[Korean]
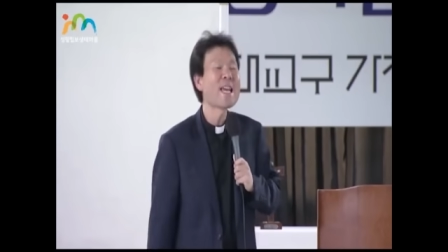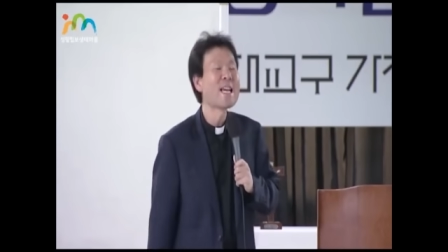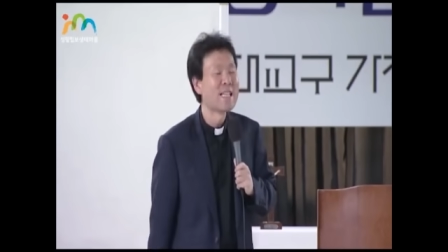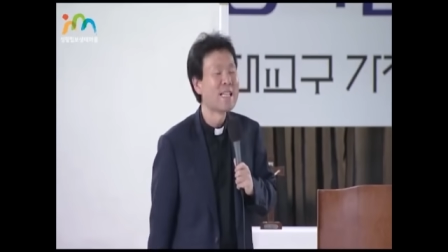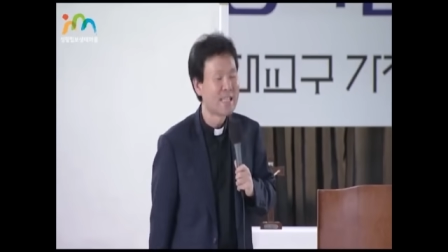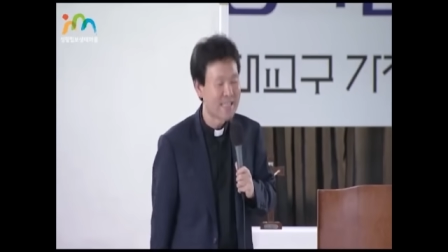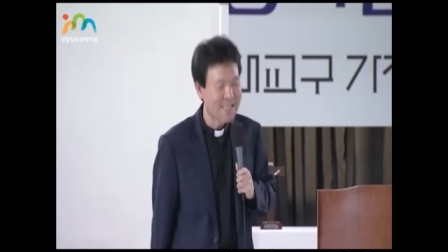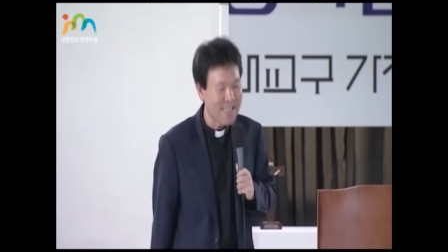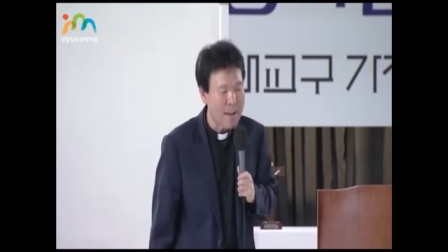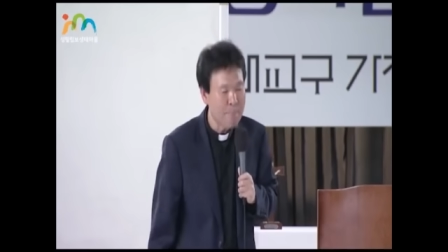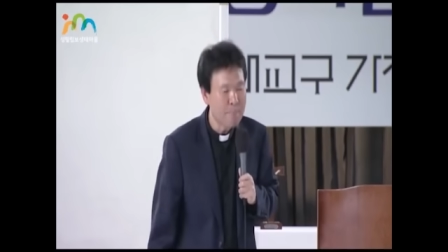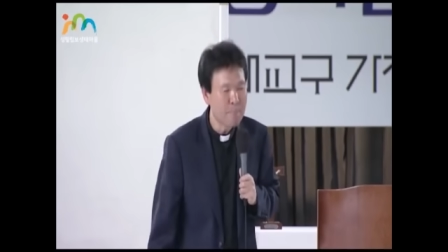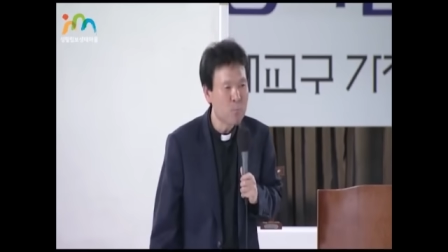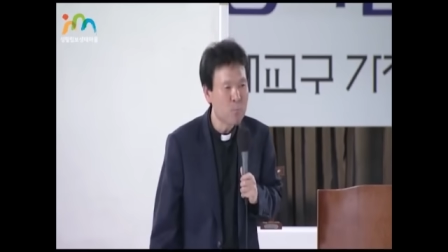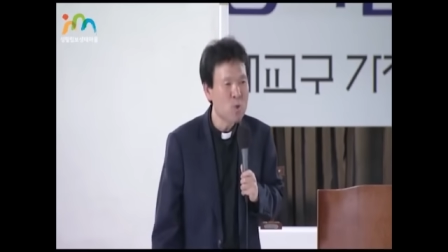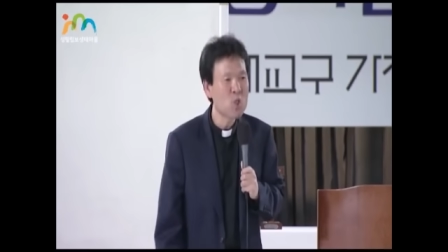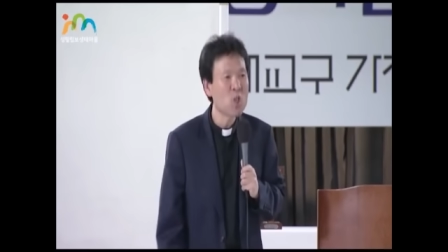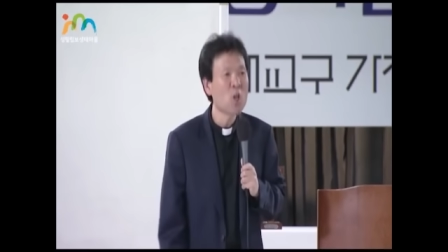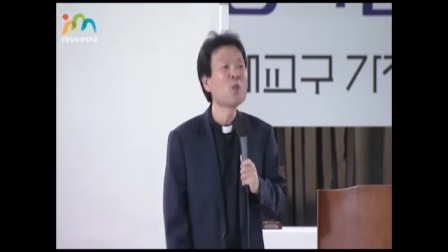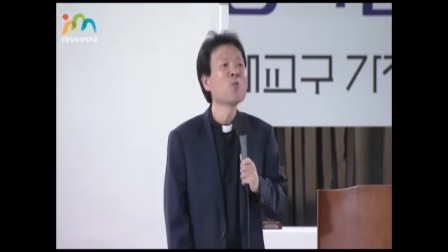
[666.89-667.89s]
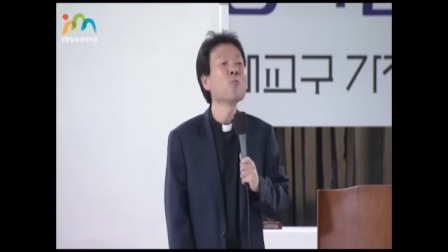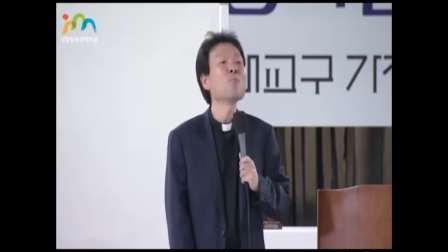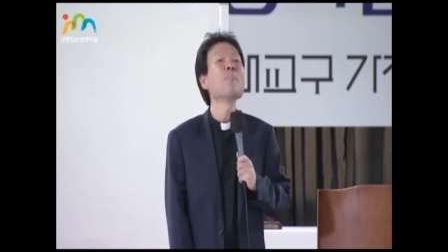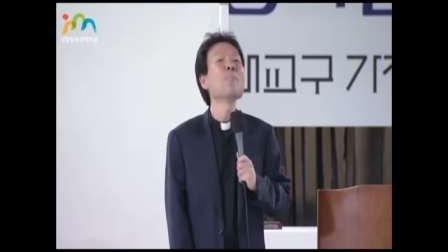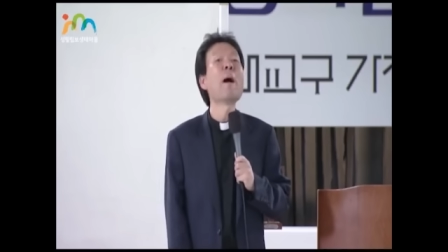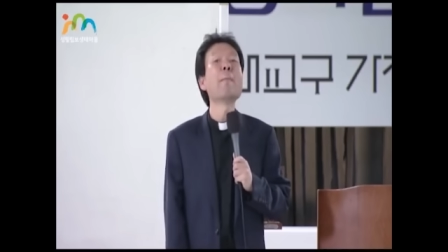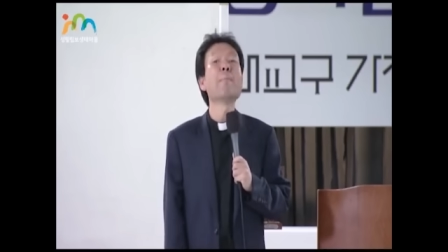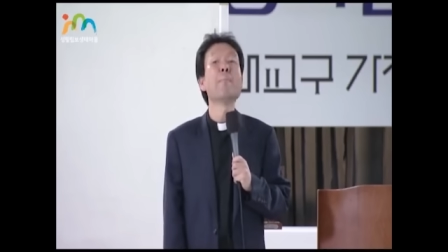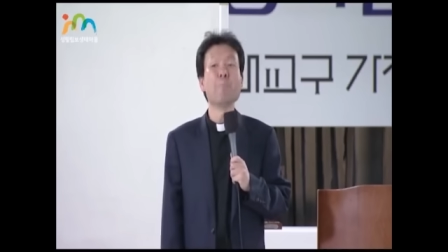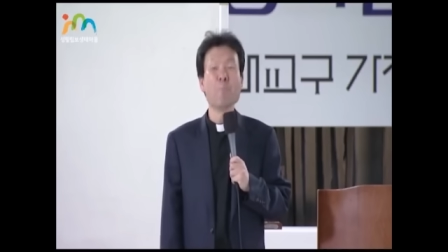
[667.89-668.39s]

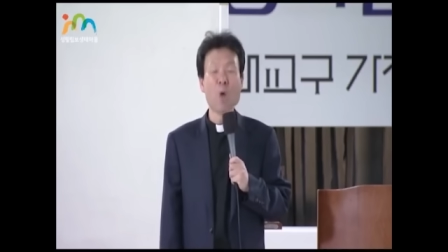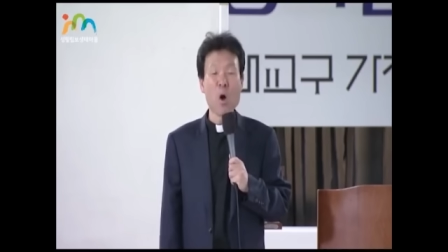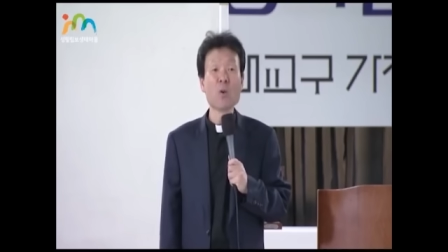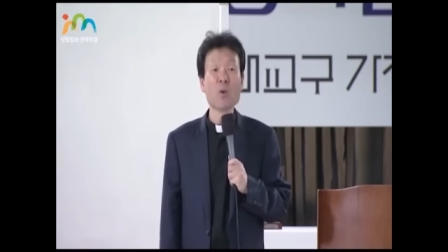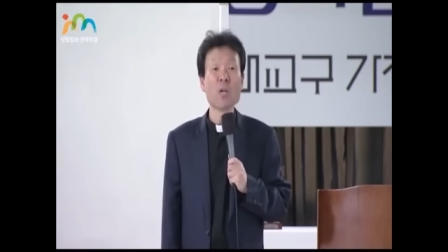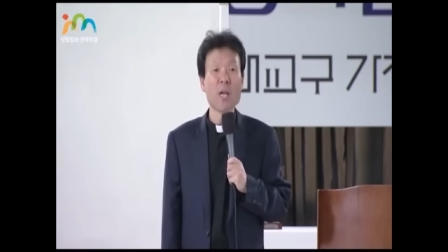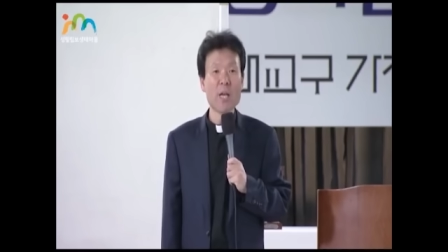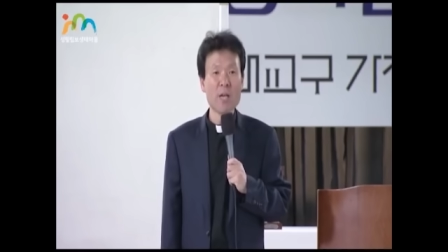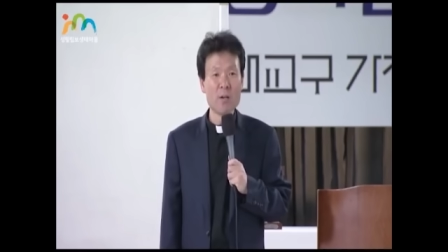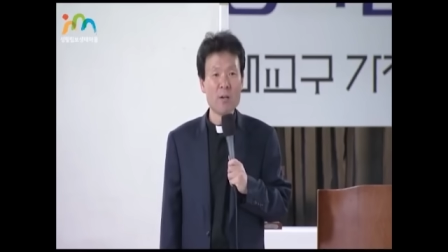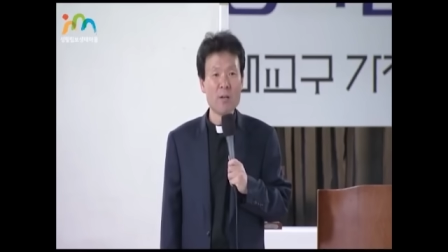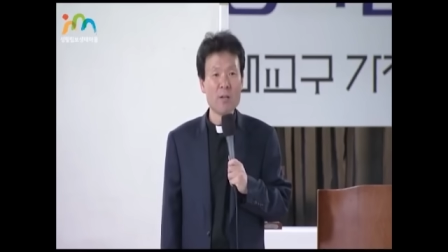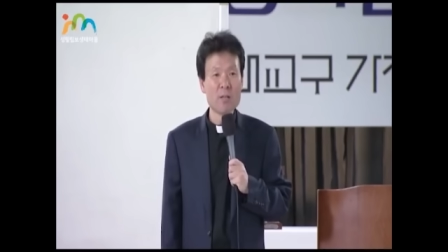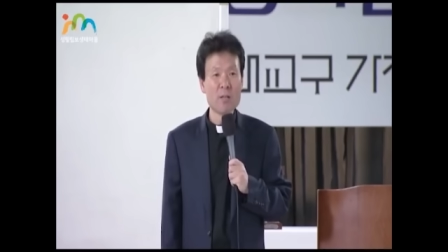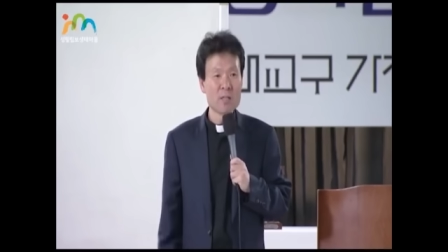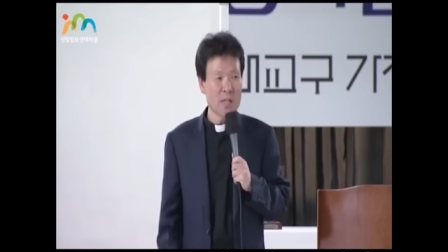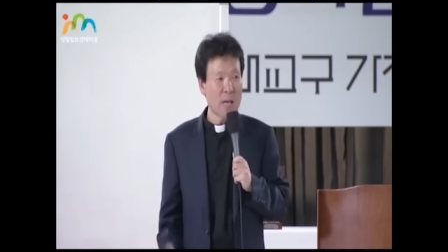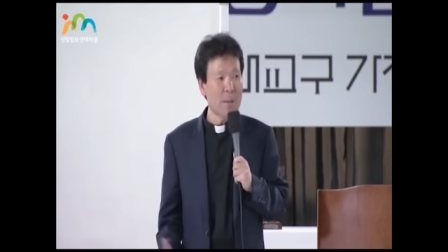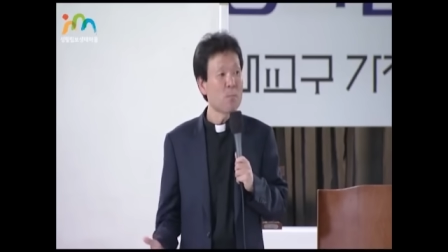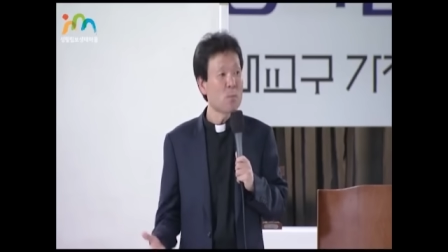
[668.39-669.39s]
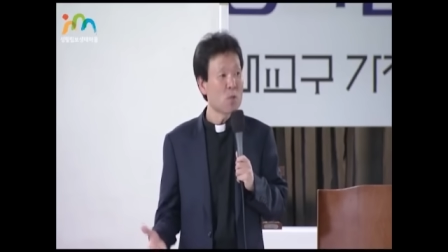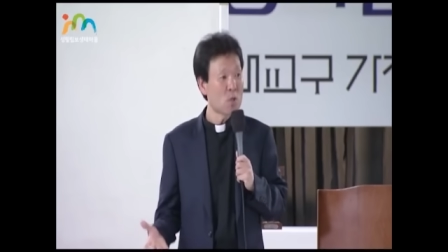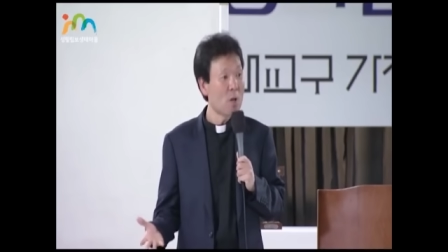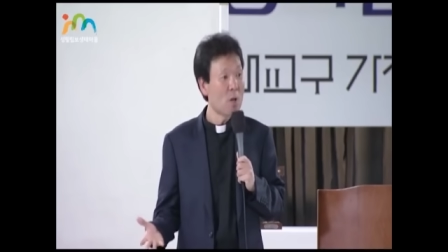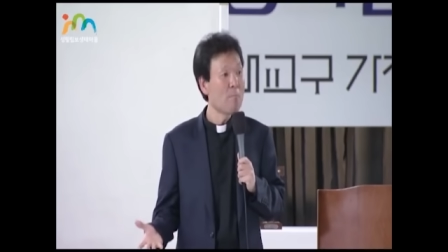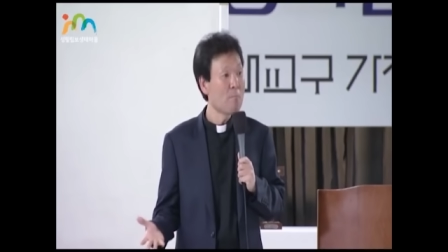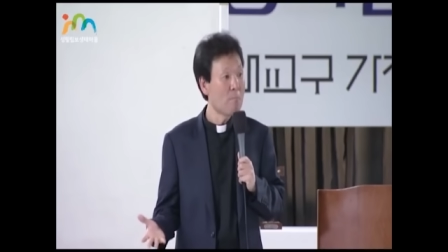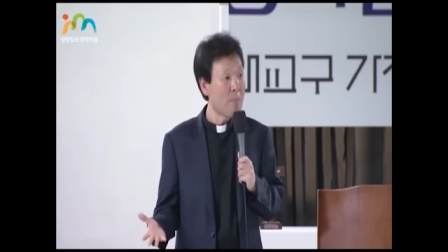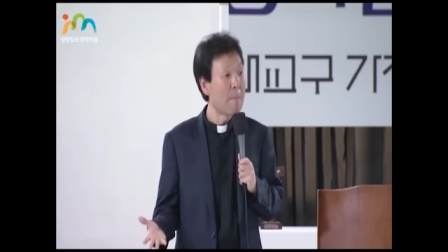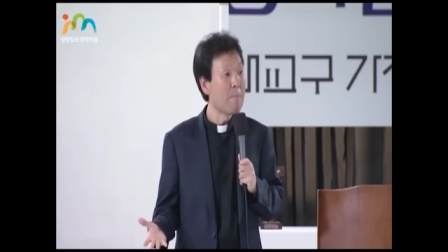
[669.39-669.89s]
3천만 명이에요.
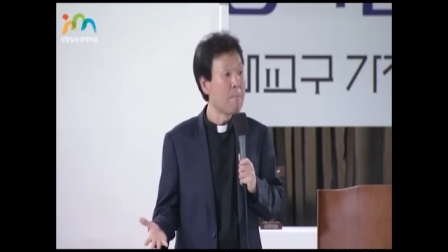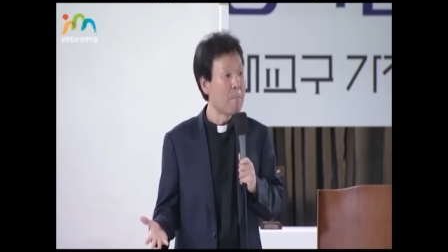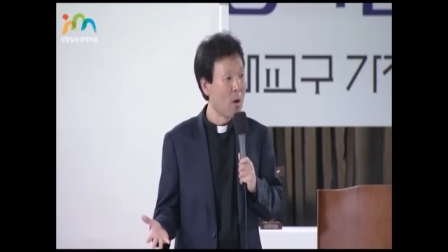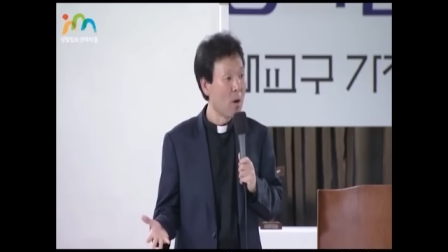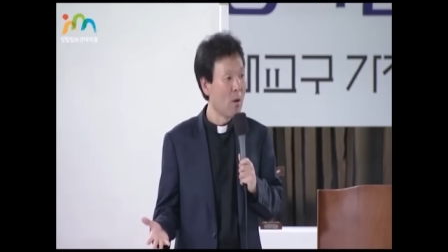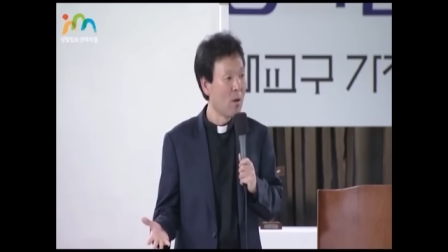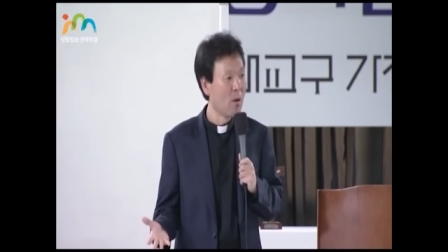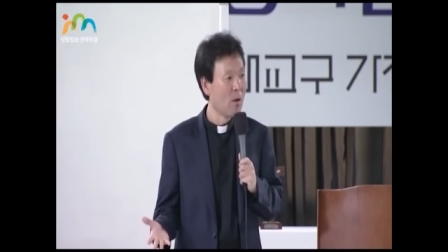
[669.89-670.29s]
3천만 명.